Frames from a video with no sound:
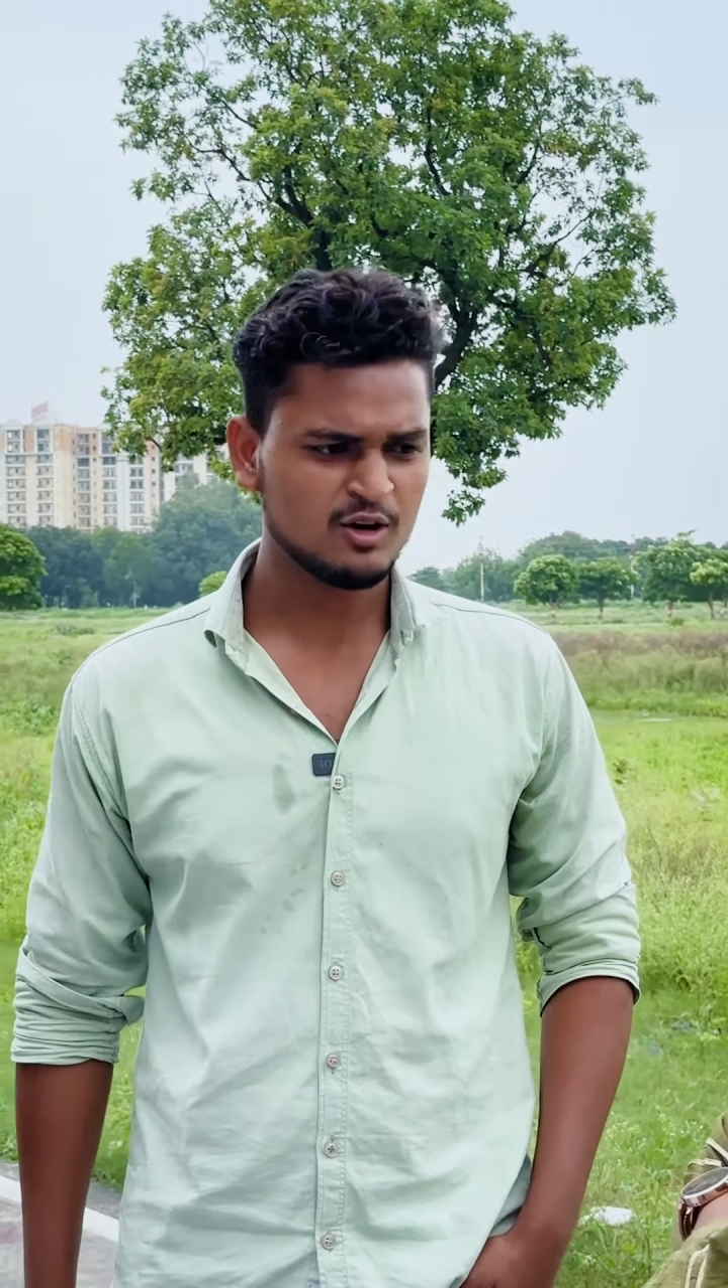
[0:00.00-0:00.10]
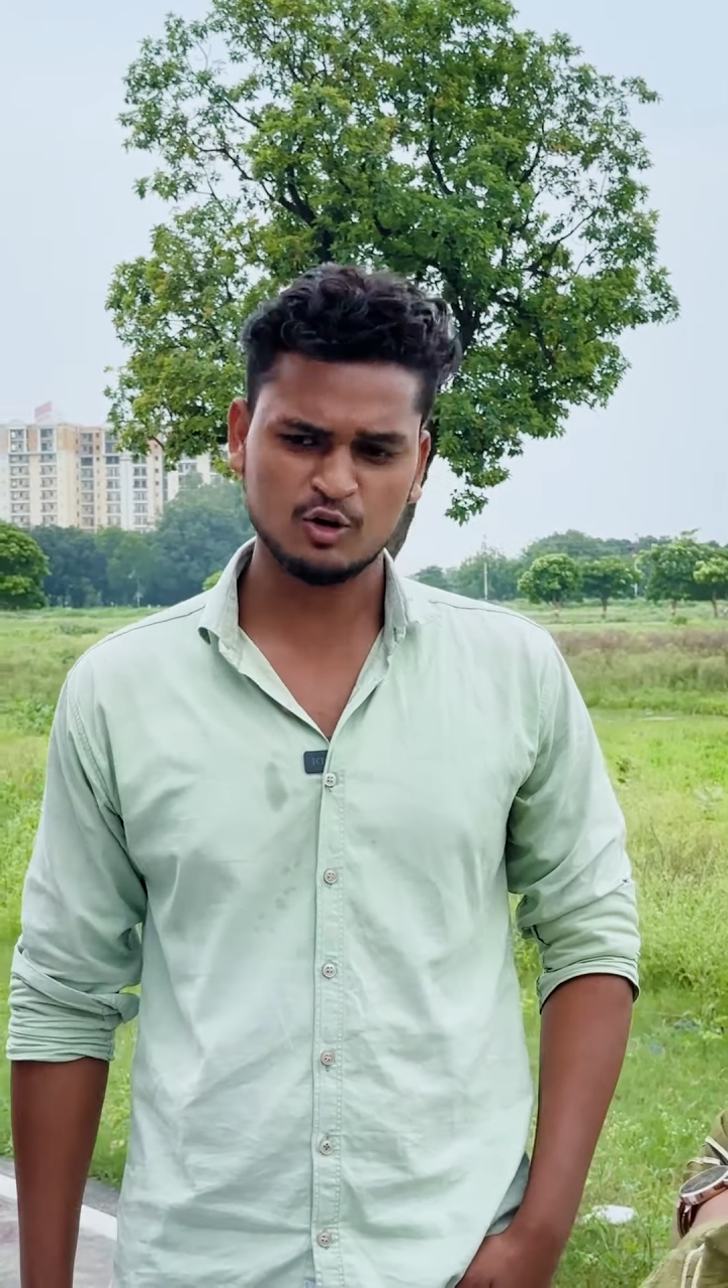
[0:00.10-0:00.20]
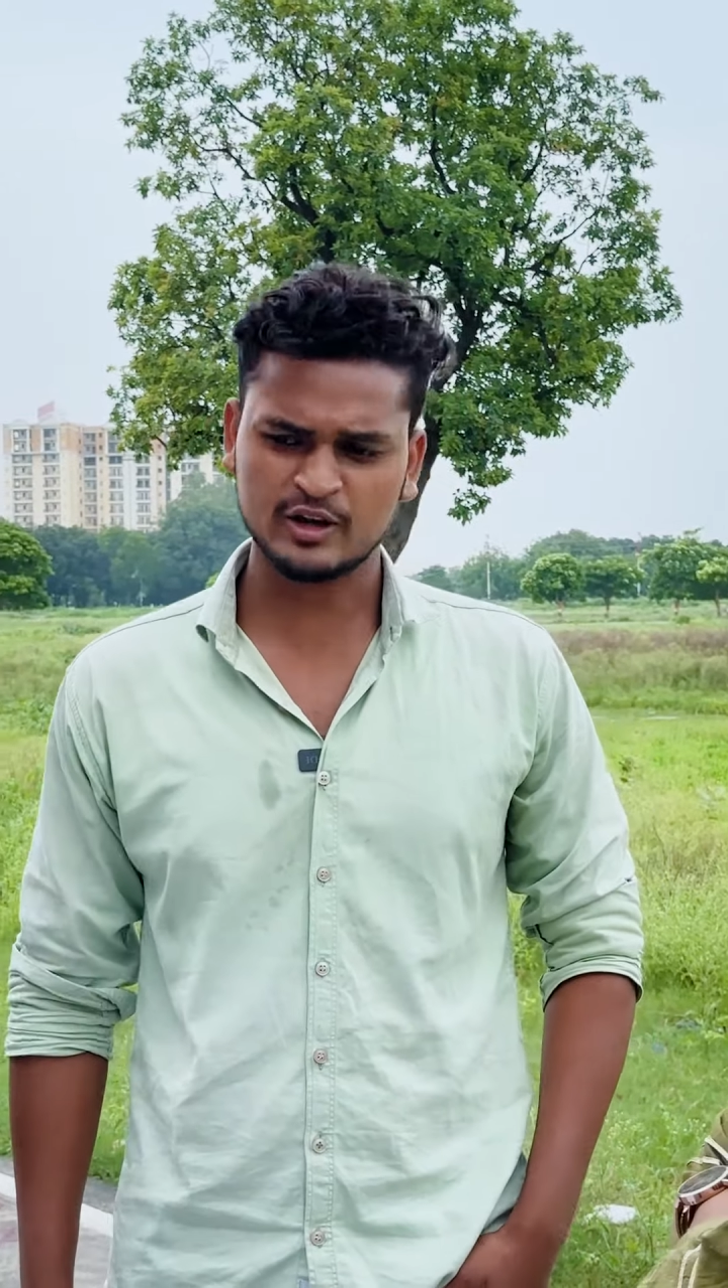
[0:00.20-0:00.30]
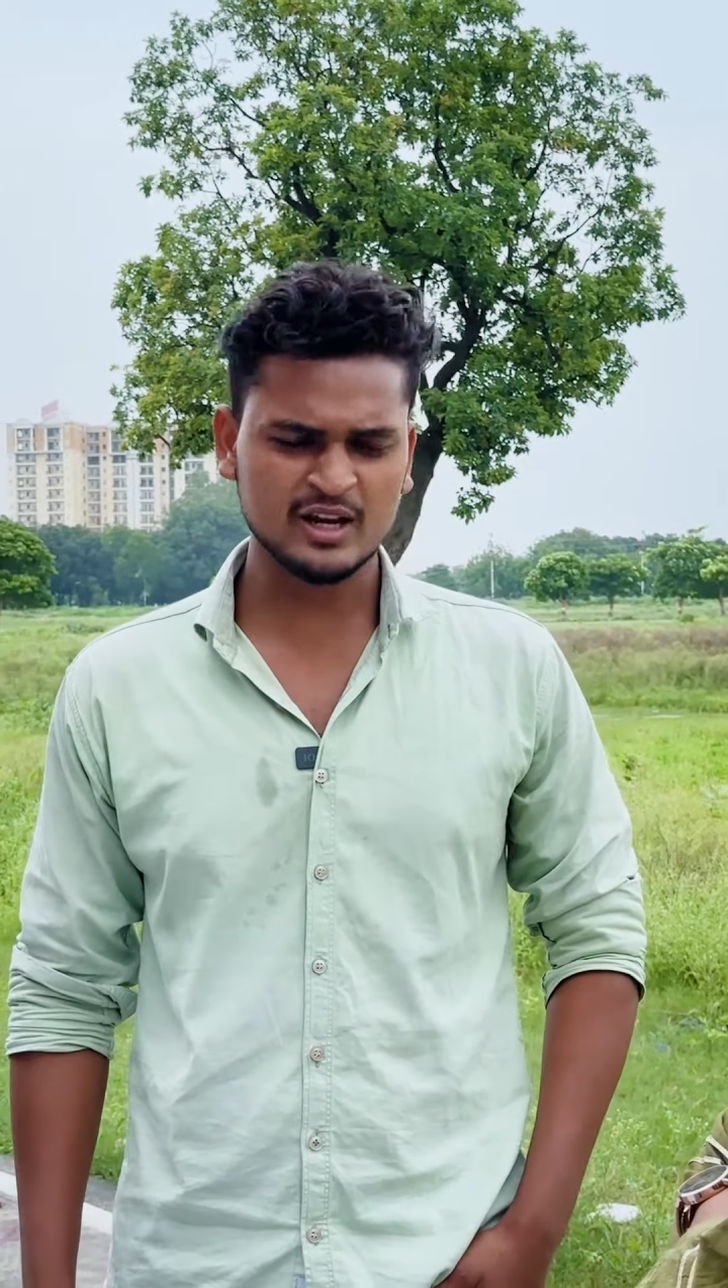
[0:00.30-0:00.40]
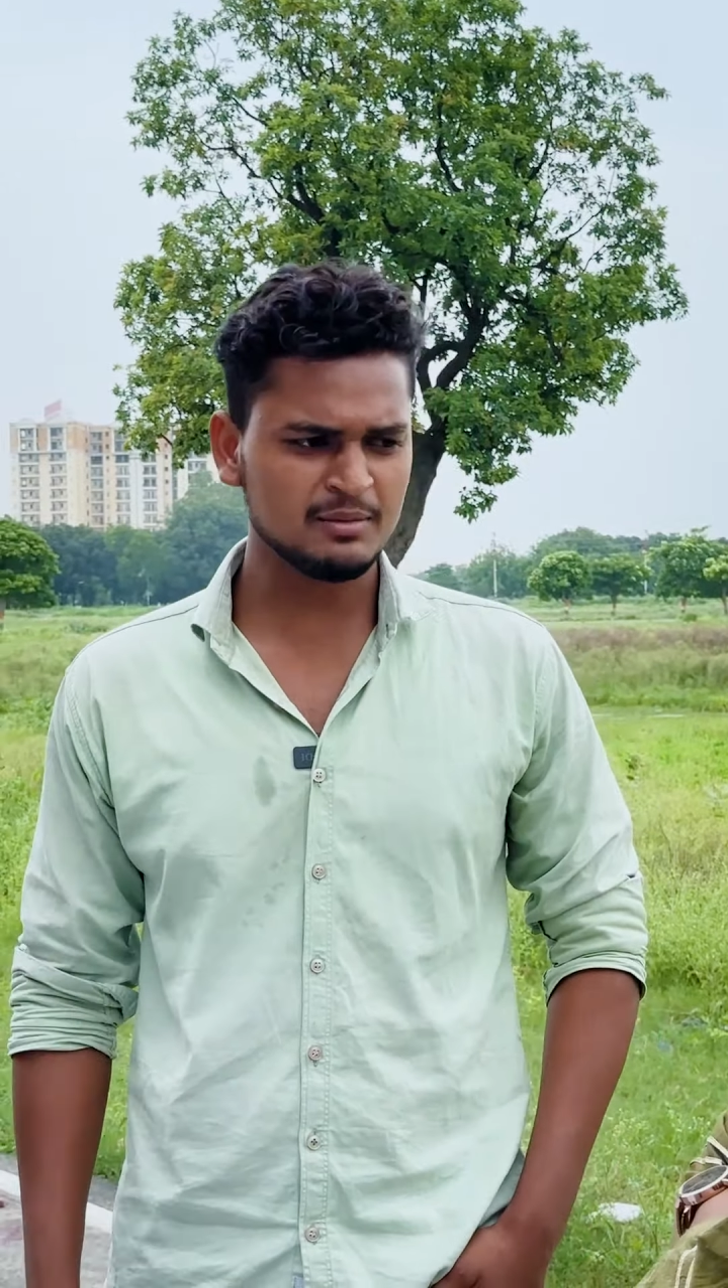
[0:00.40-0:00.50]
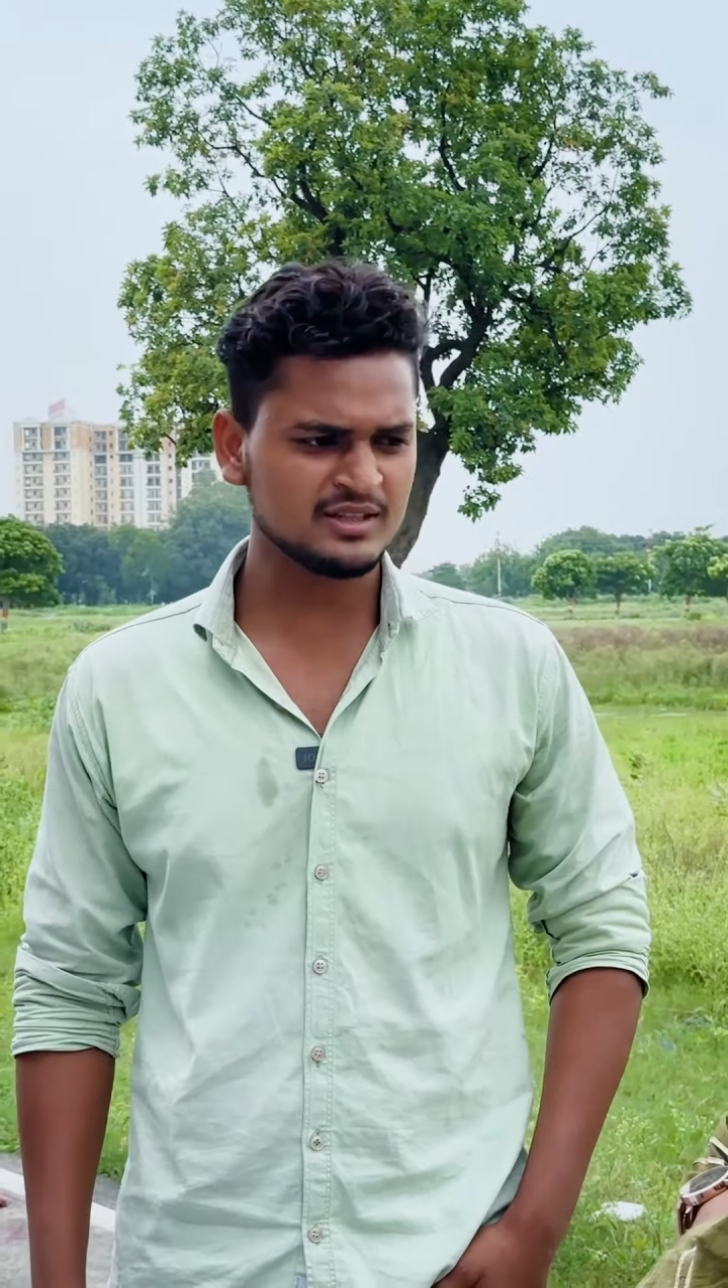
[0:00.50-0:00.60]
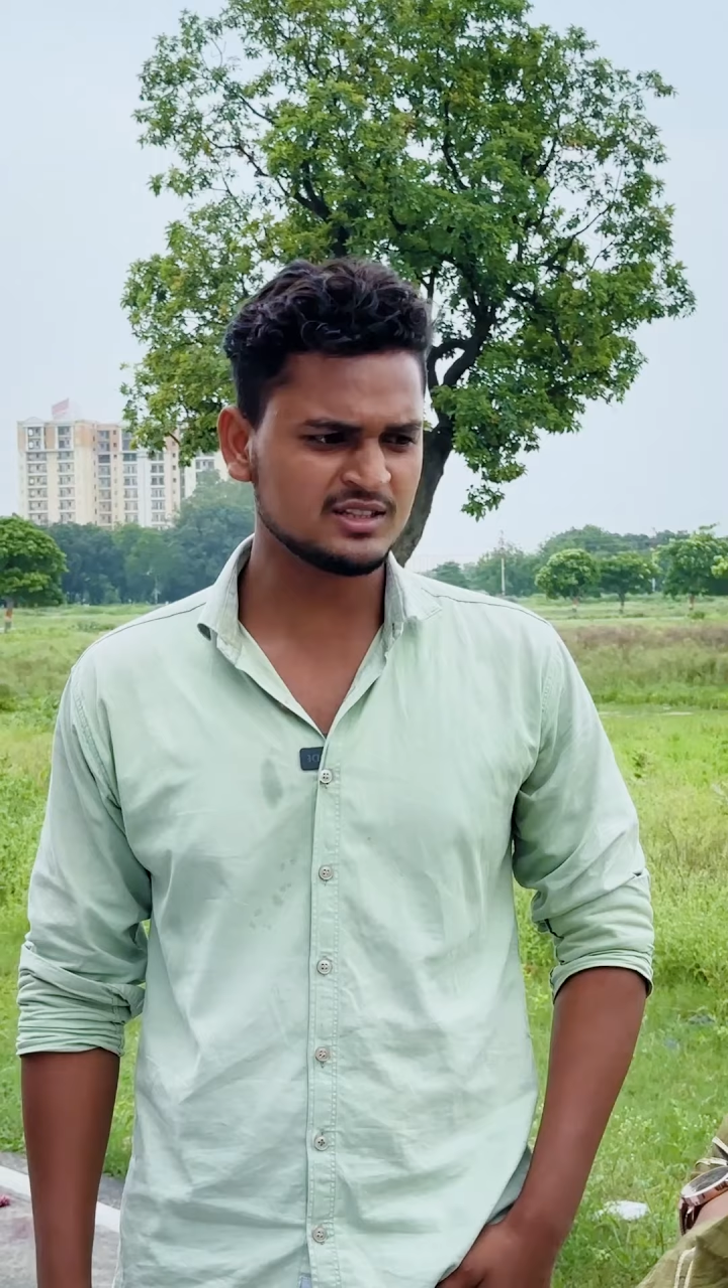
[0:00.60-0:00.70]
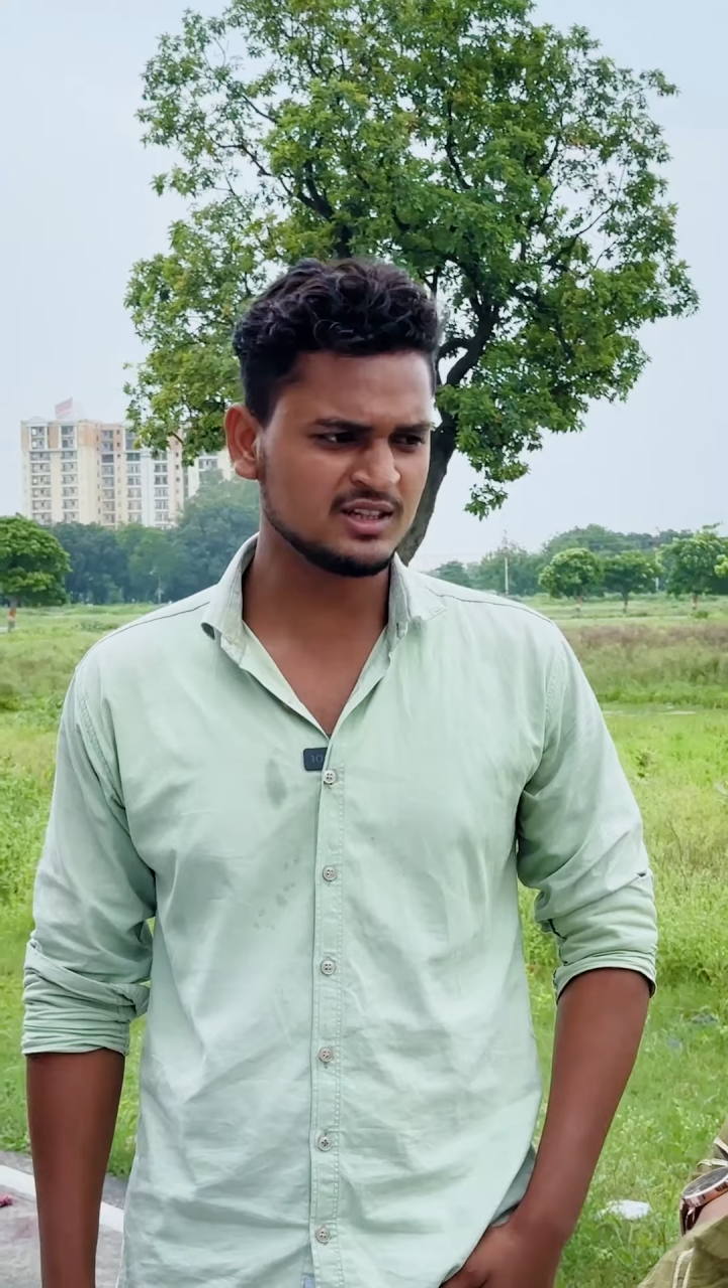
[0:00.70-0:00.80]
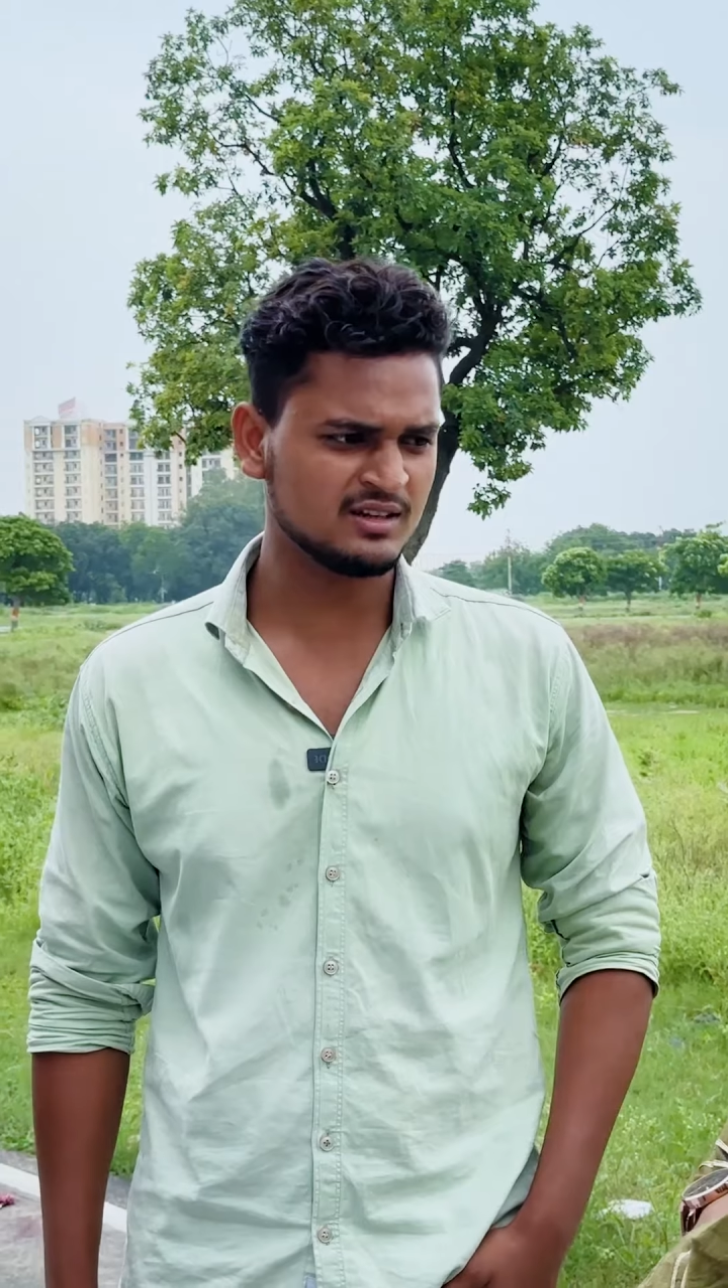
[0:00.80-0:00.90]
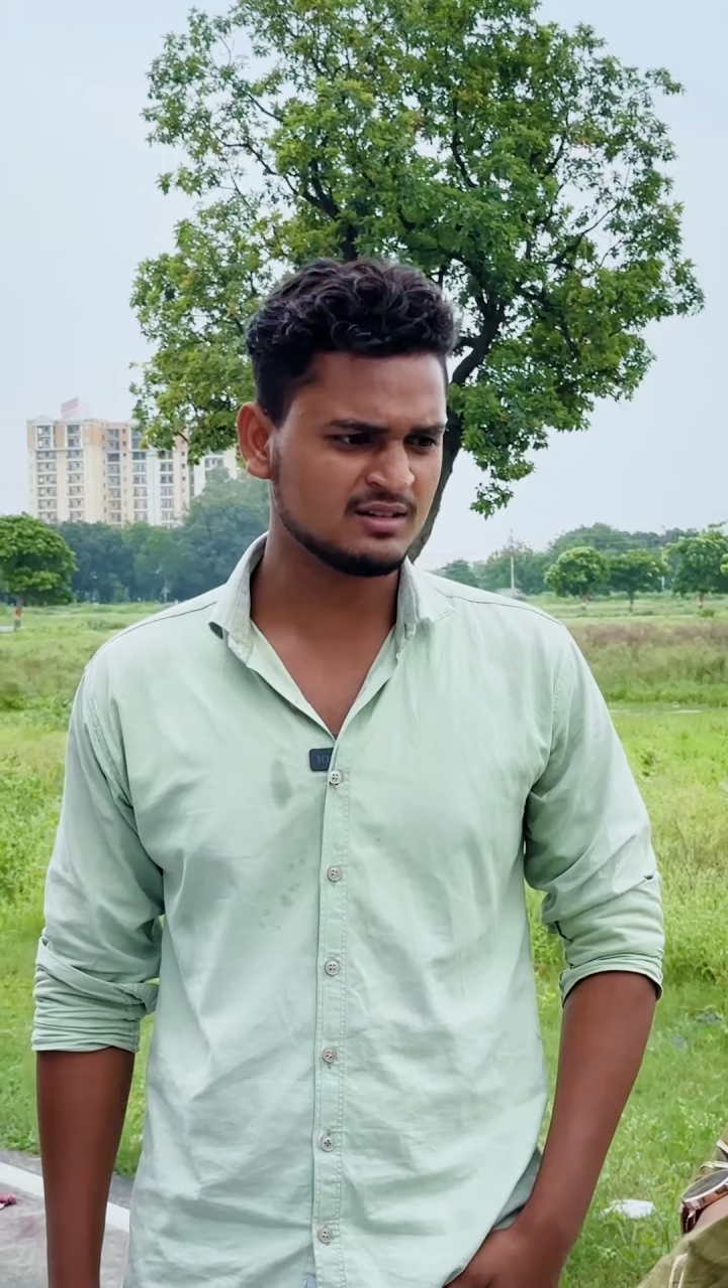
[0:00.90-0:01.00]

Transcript: होगी नहीं बेचती